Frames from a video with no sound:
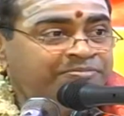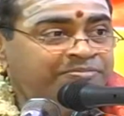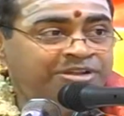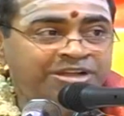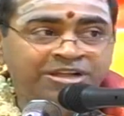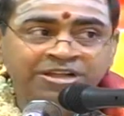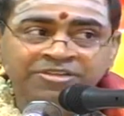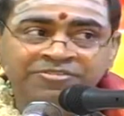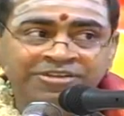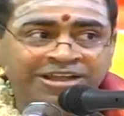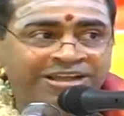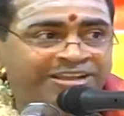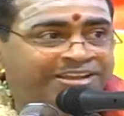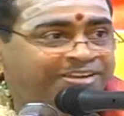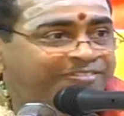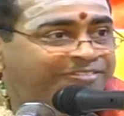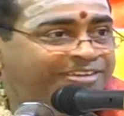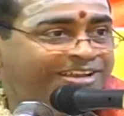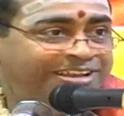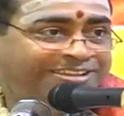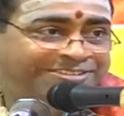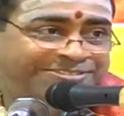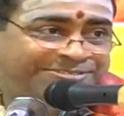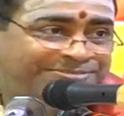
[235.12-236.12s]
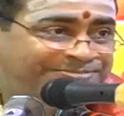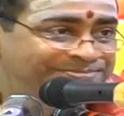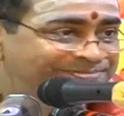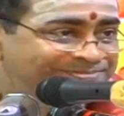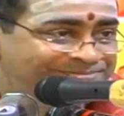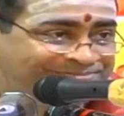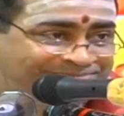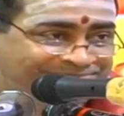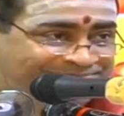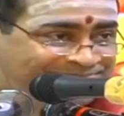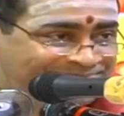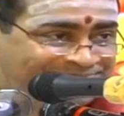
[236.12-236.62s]
వీళ్ళు వెళ్ళనివ్వలేదు
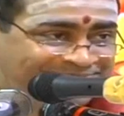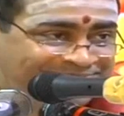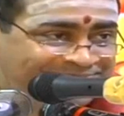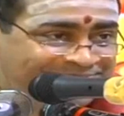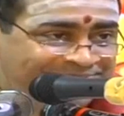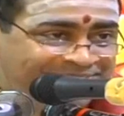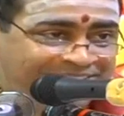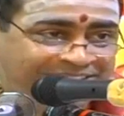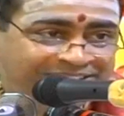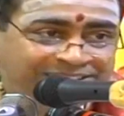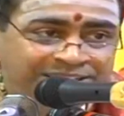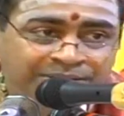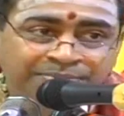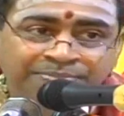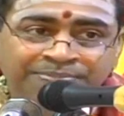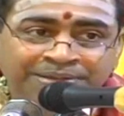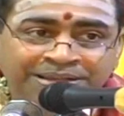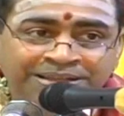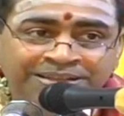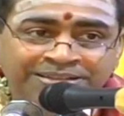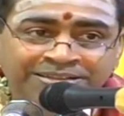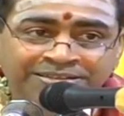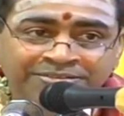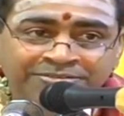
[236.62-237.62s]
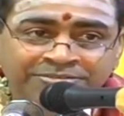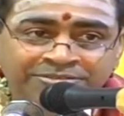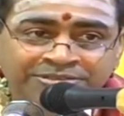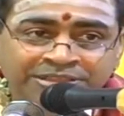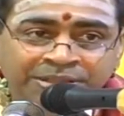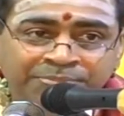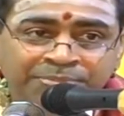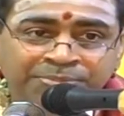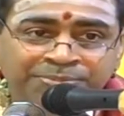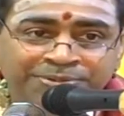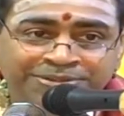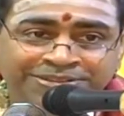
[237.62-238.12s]
వెళ్తే మళ్ళీ
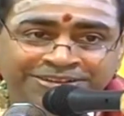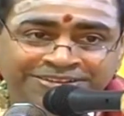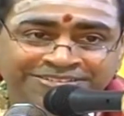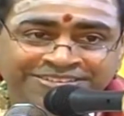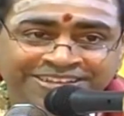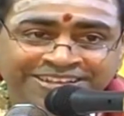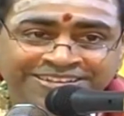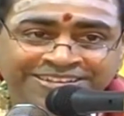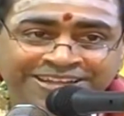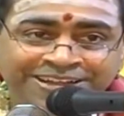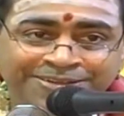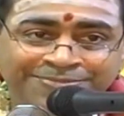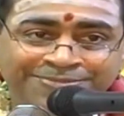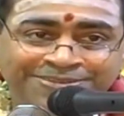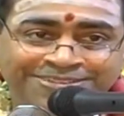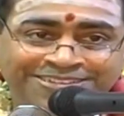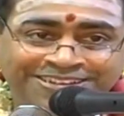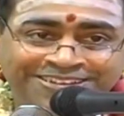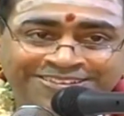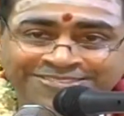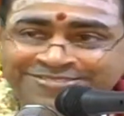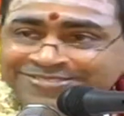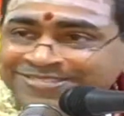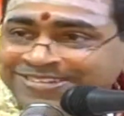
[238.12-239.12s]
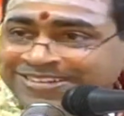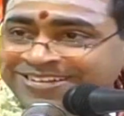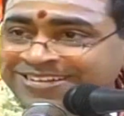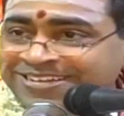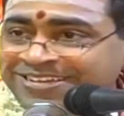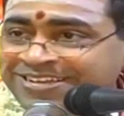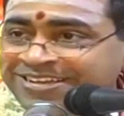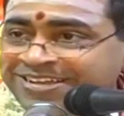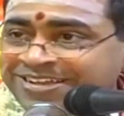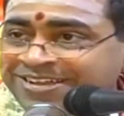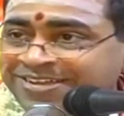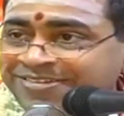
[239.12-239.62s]
తప్పిపోతాడు చేయి దాటిపోతాడు
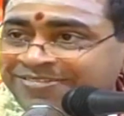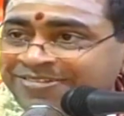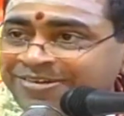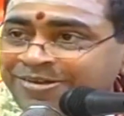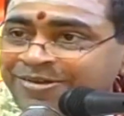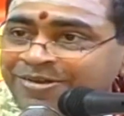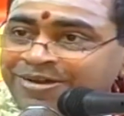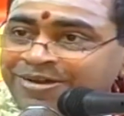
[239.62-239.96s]
వీడు